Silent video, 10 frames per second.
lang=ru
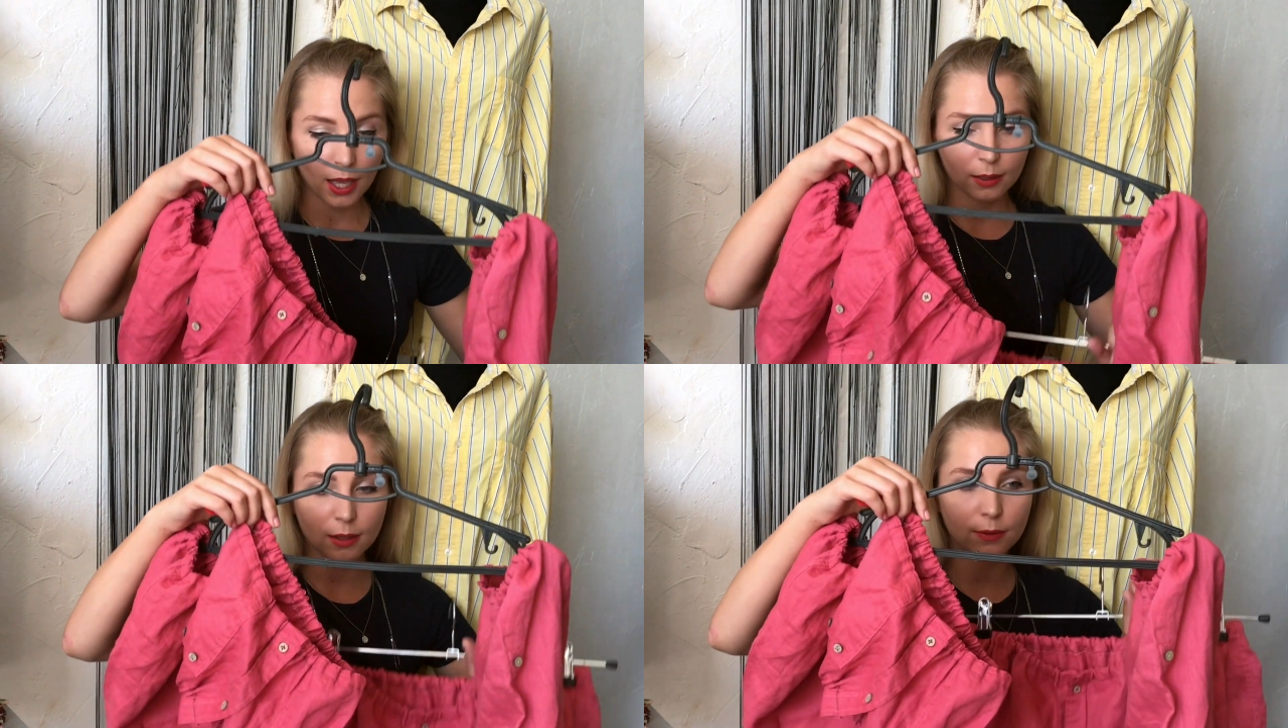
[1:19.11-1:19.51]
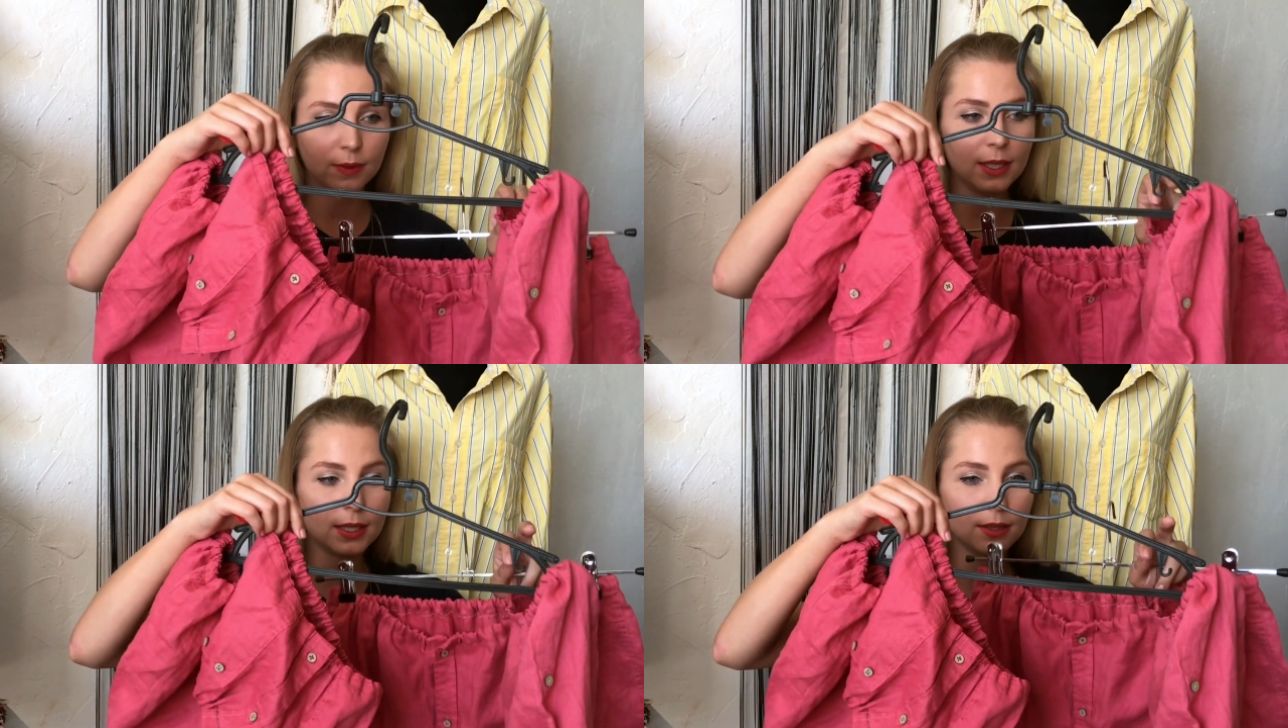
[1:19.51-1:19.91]
Как вы
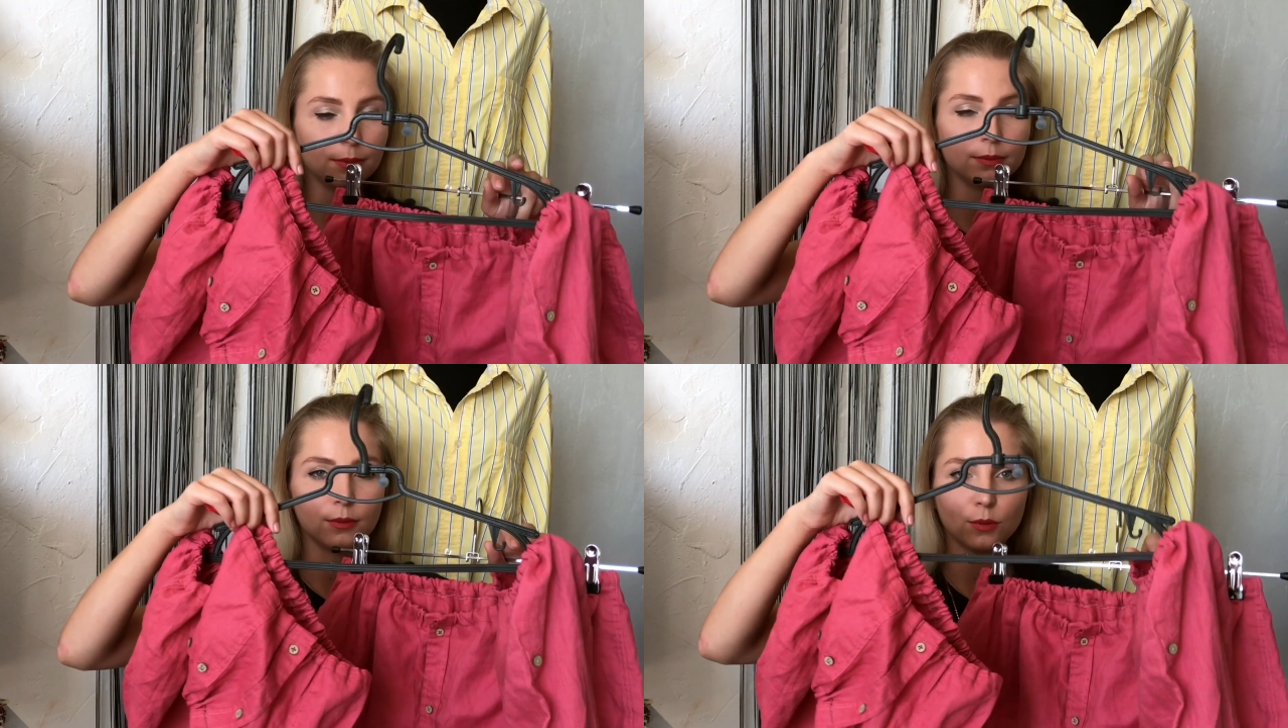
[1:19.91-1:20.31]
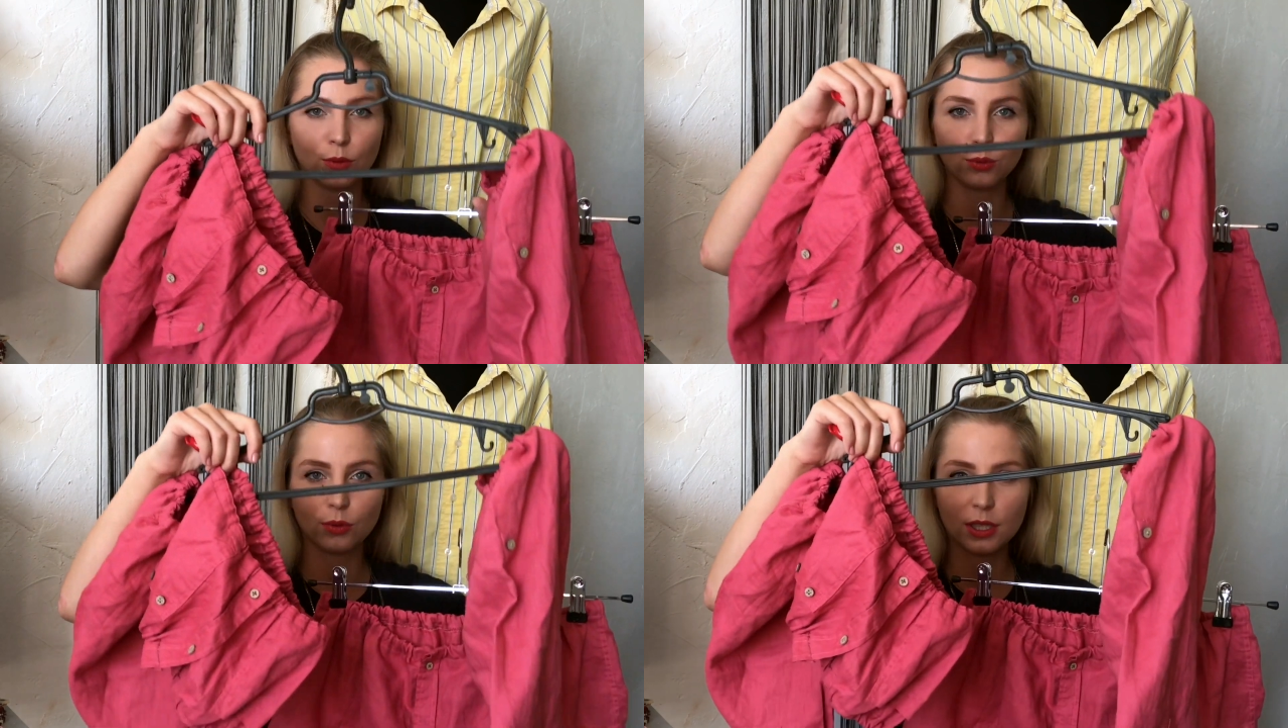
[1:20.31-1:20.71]
видите,
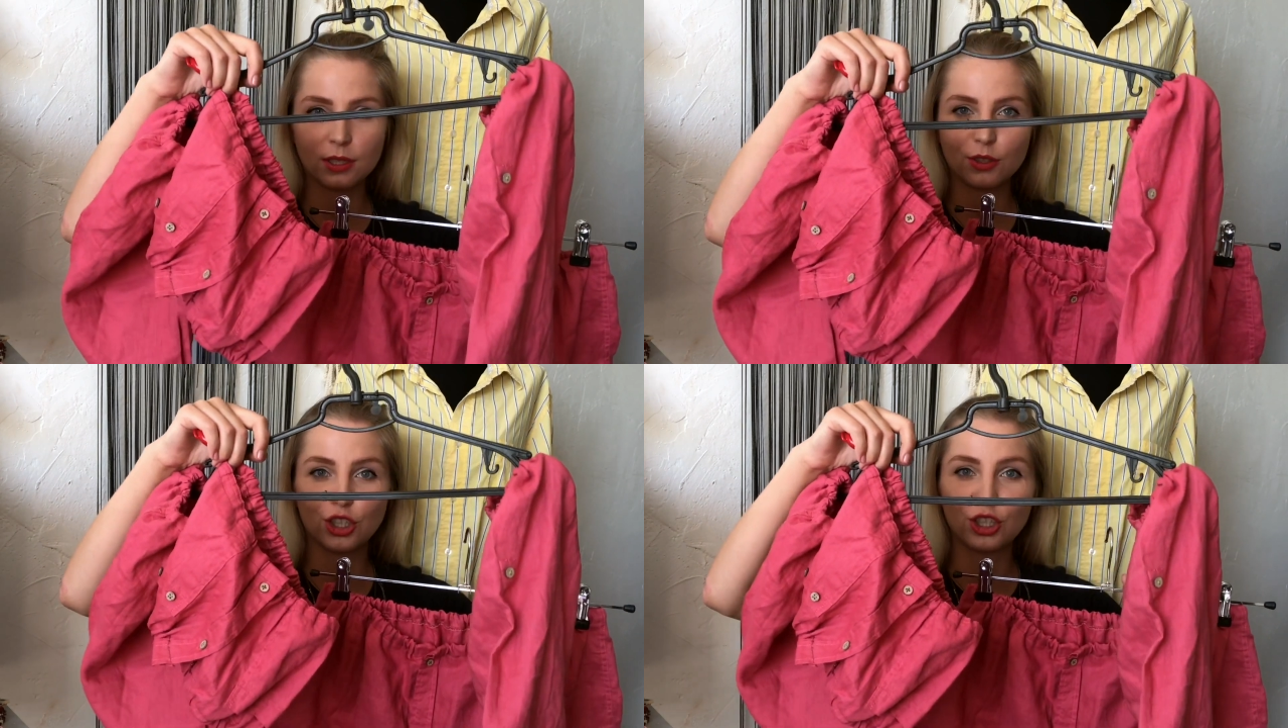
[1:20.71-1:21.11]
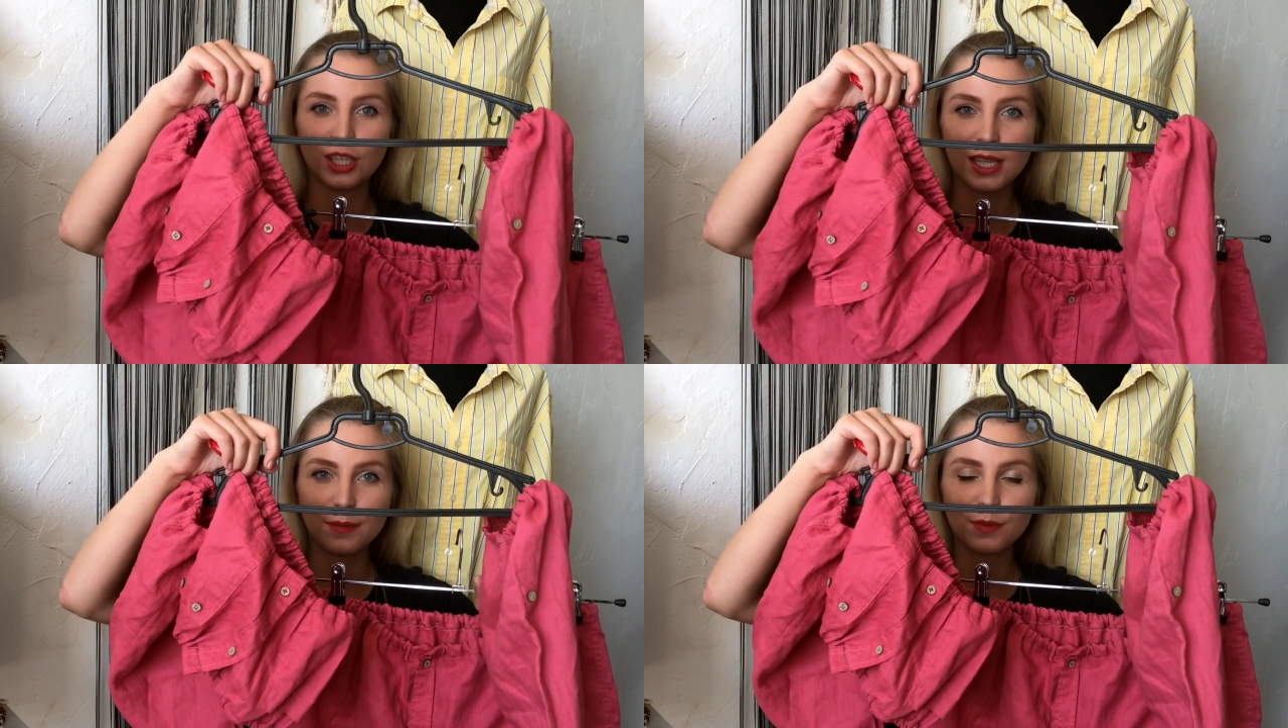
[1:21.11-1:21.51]
тут у нас
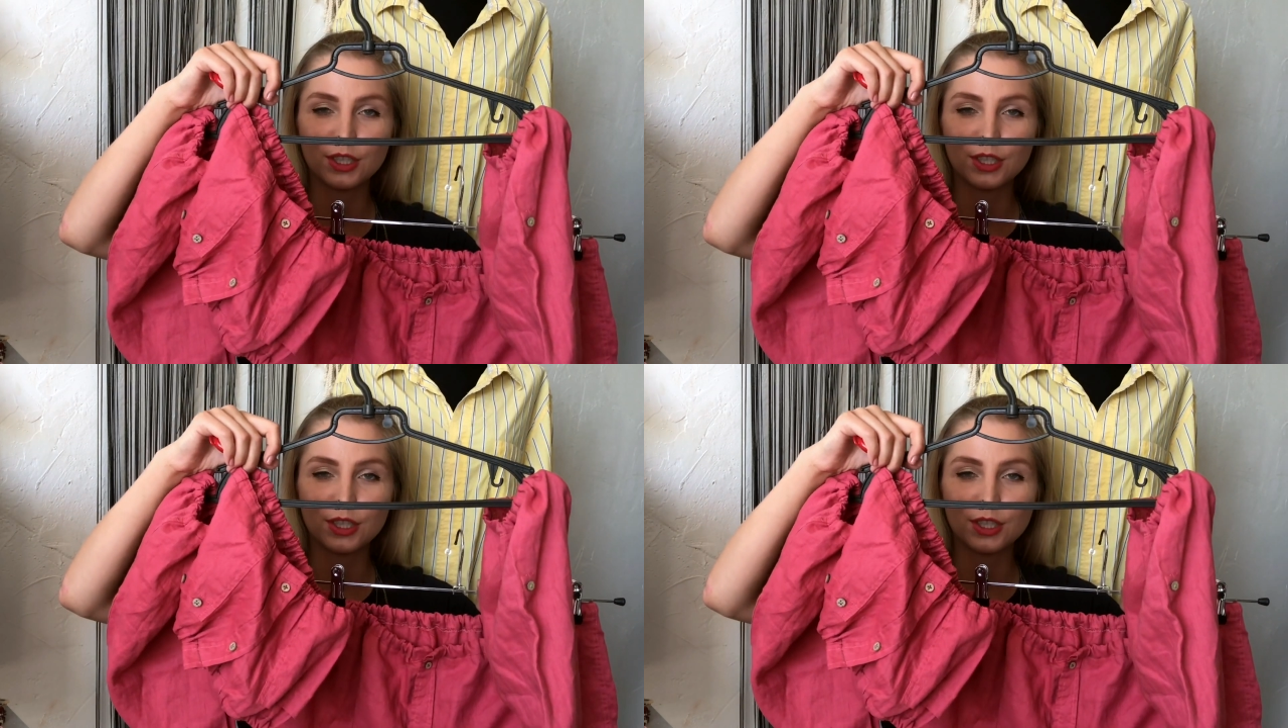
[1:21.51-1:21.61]
4